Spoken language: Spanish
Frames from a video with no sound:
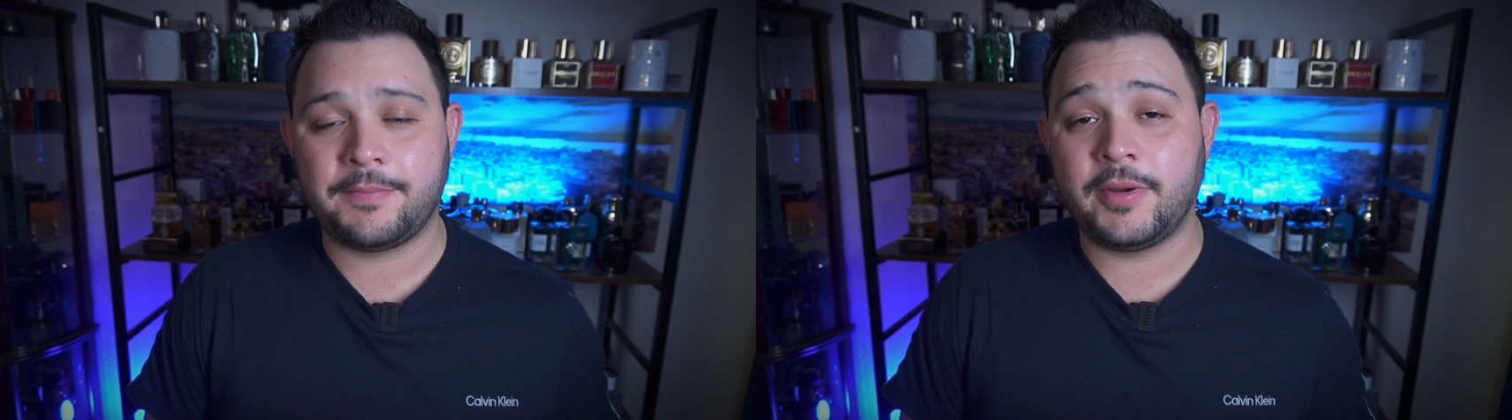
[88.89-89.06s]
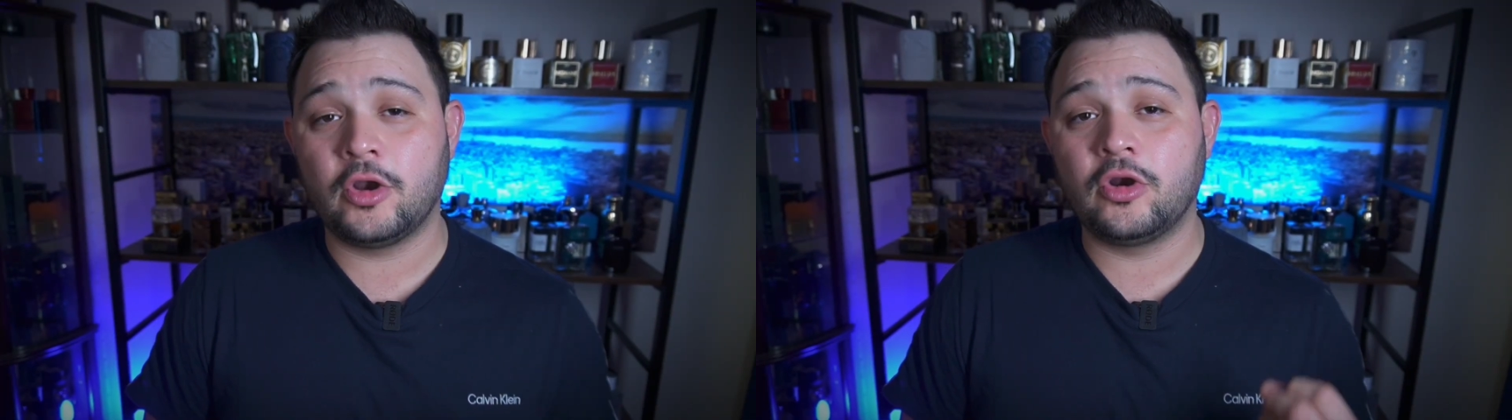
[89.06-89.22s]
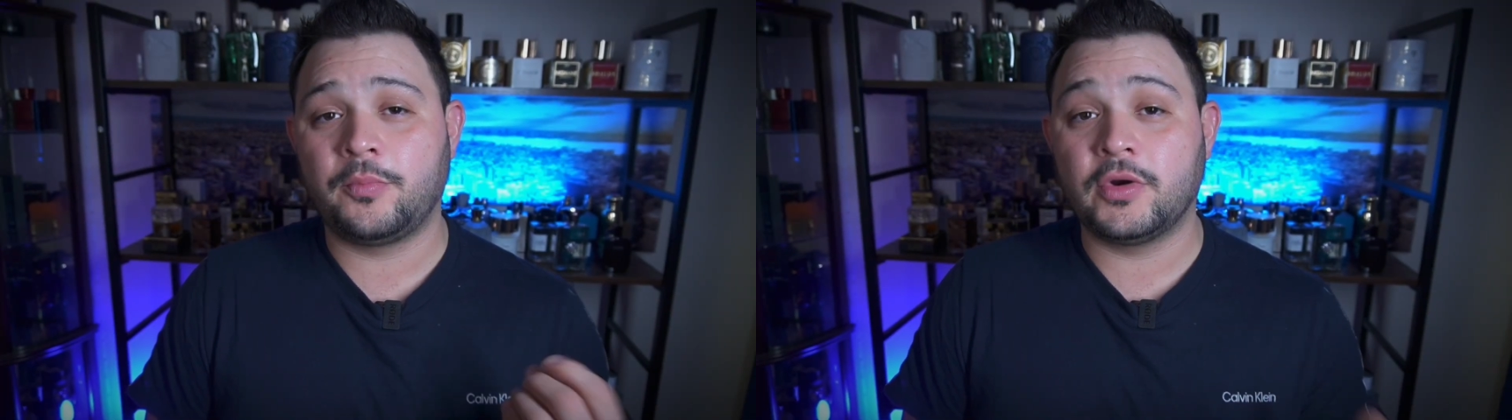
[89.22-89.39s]

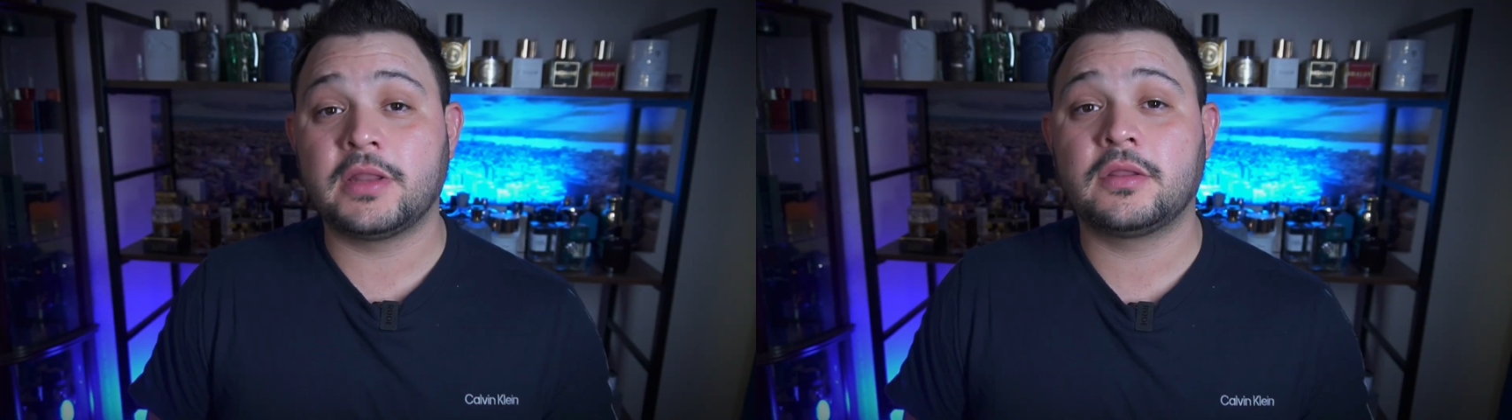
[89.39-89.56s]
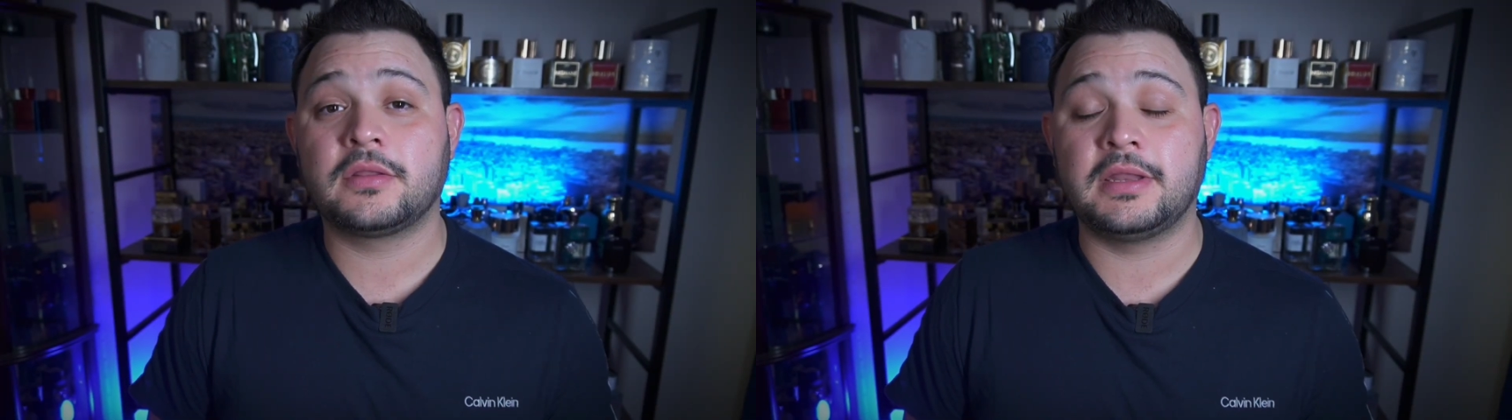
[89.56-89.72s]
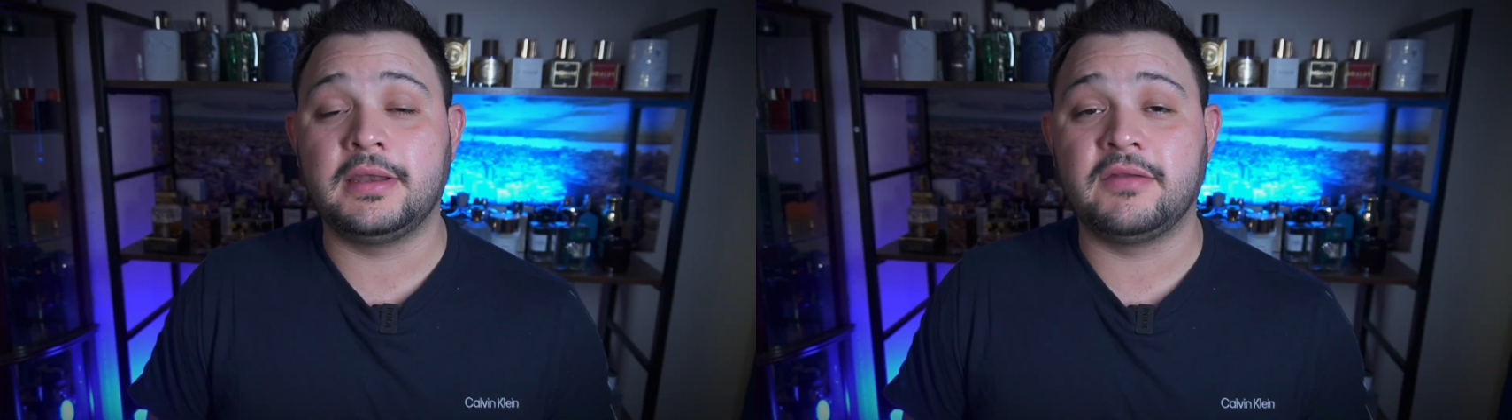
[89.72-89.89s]
pero no por eso
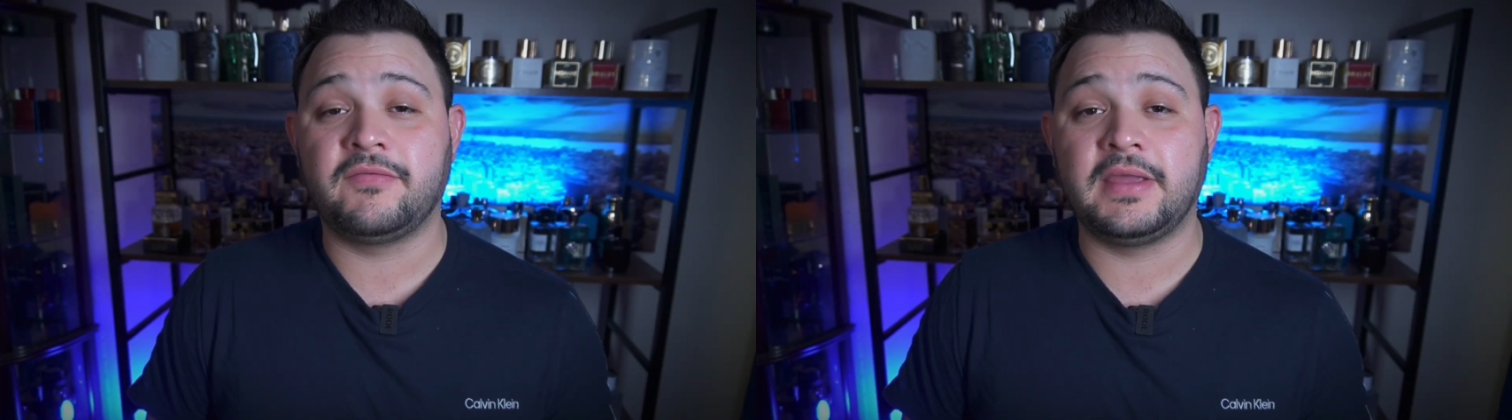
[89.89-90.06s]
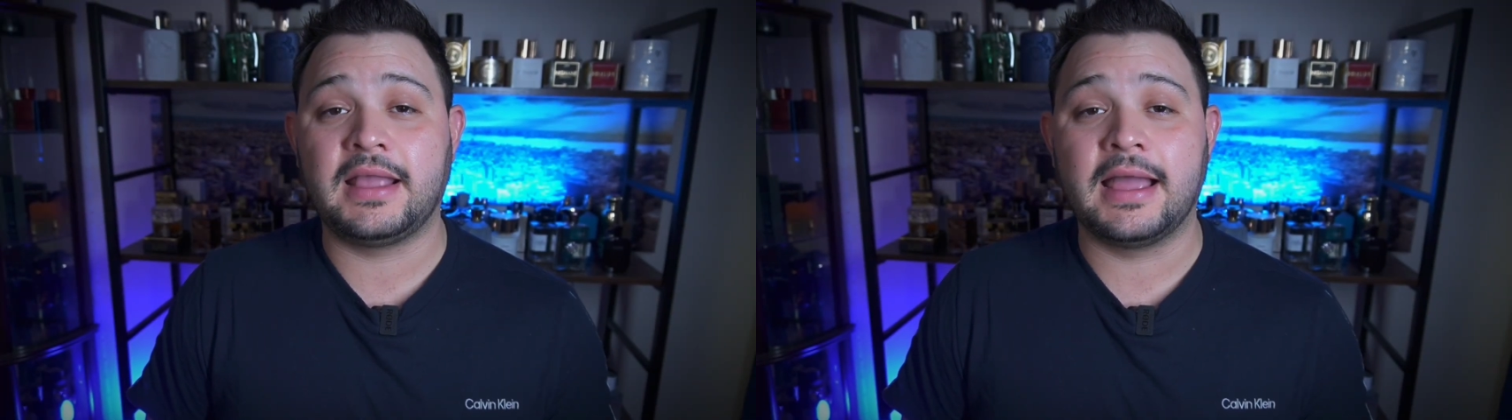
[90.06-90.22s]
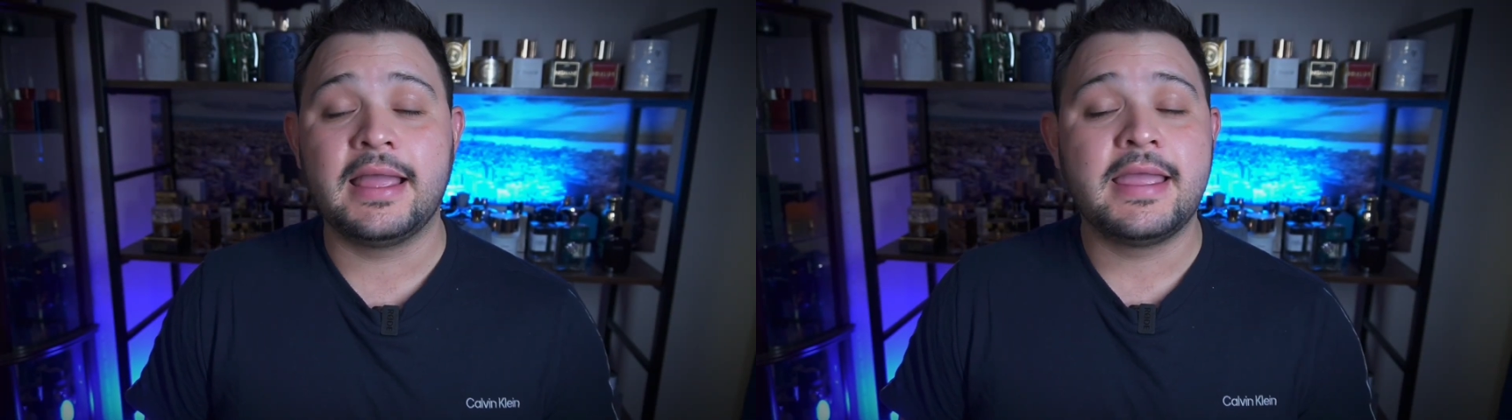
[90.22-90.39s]

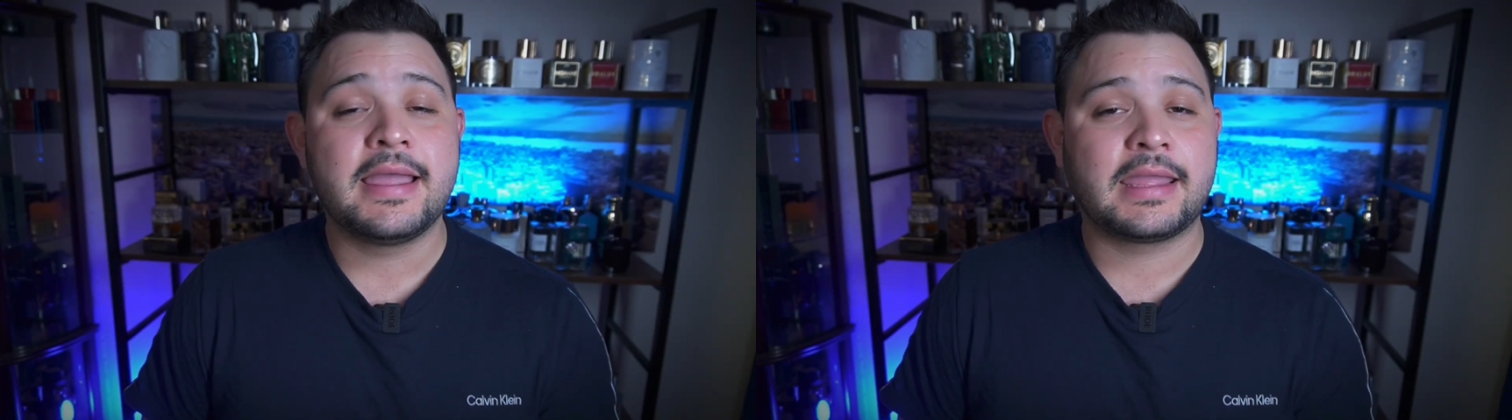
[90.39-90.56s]
significa